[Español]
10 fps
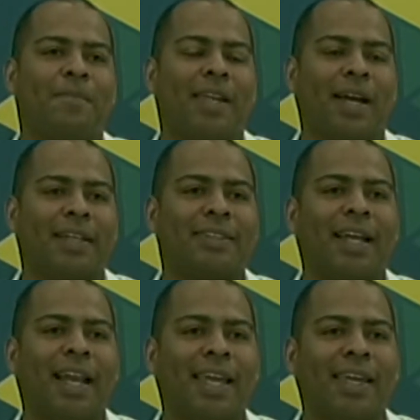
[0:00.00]
Mira,
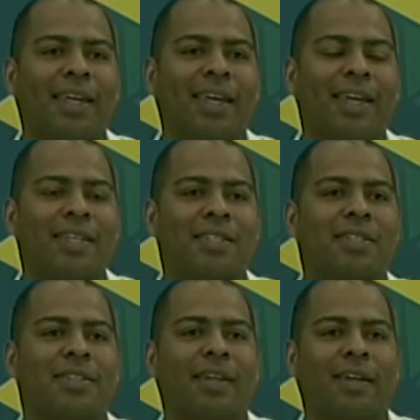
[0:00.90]
esta ley
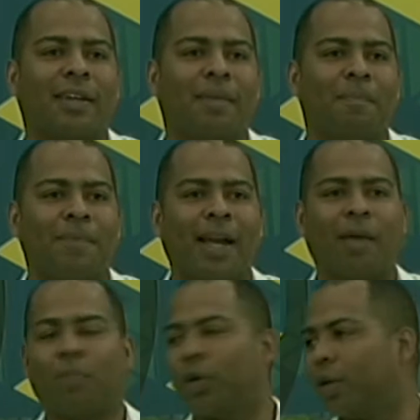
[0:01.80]
es
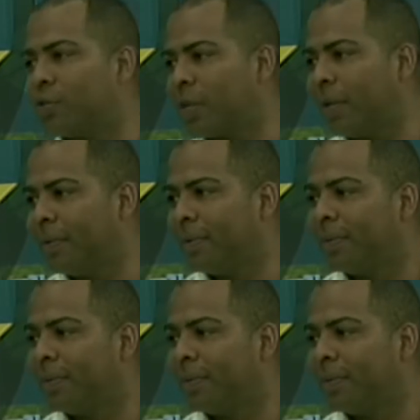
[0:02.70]
Mega poderosos.